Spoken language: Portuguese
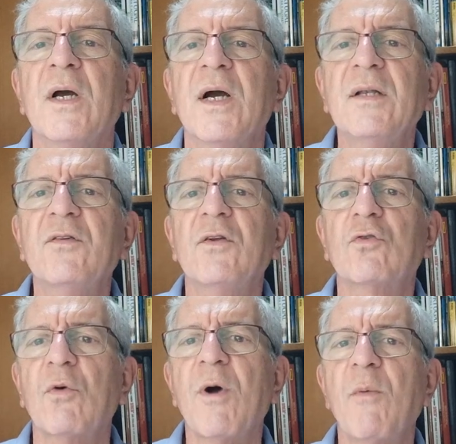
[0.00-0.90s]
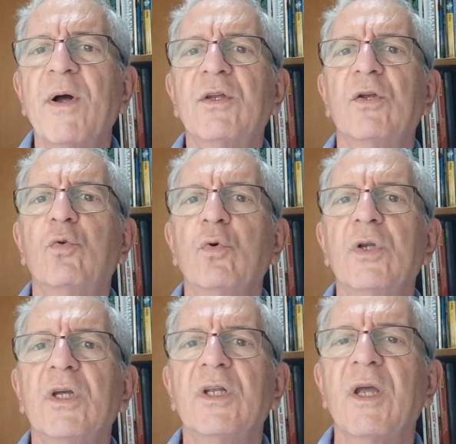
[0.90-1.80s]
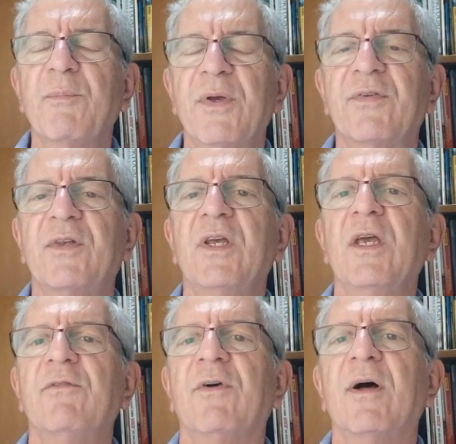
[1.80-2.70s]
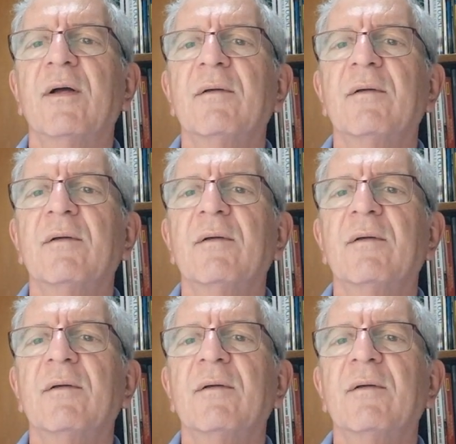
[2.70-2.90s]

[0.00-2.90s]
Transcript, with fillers: antes de tomar uma atitude intempestiva,